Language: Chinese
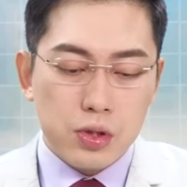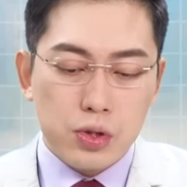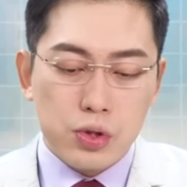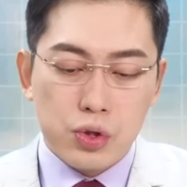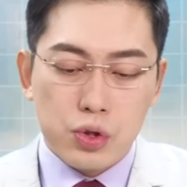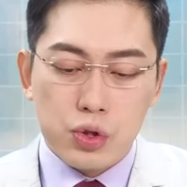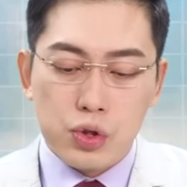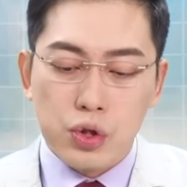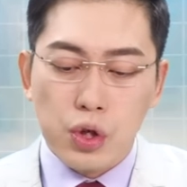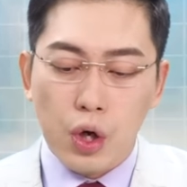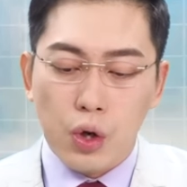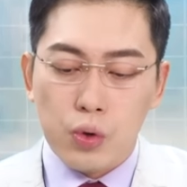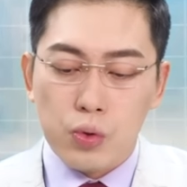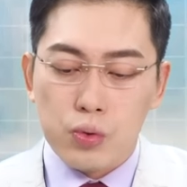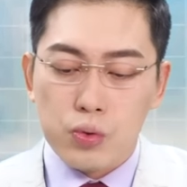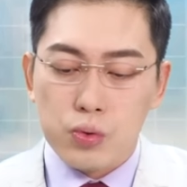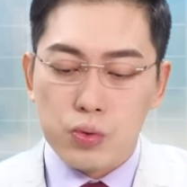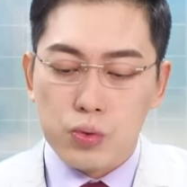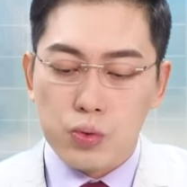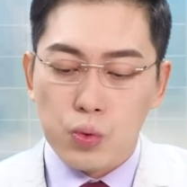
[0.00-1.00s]
只有
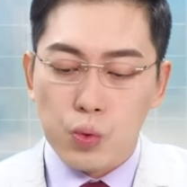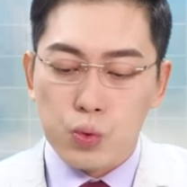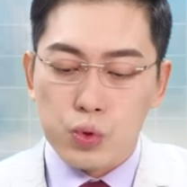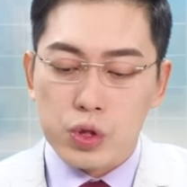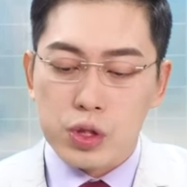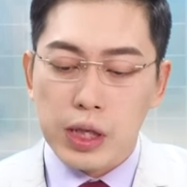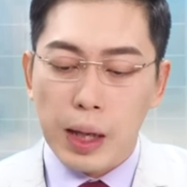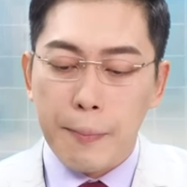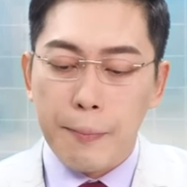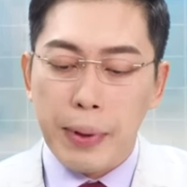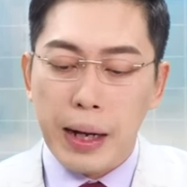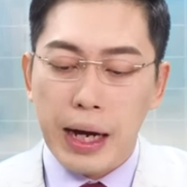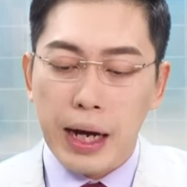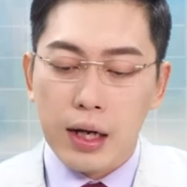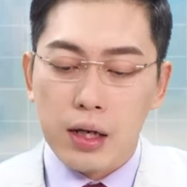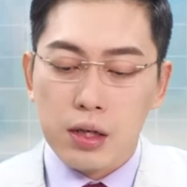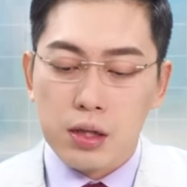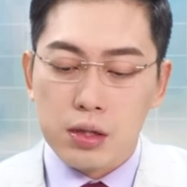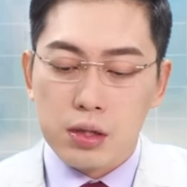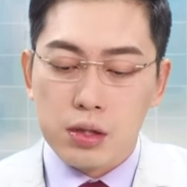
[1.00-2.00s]
五十三趴
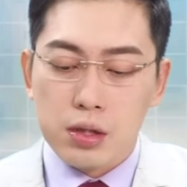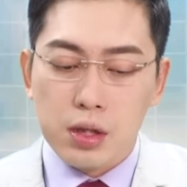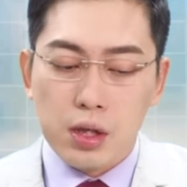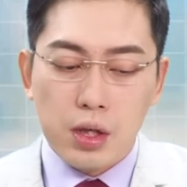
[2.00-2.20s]
了。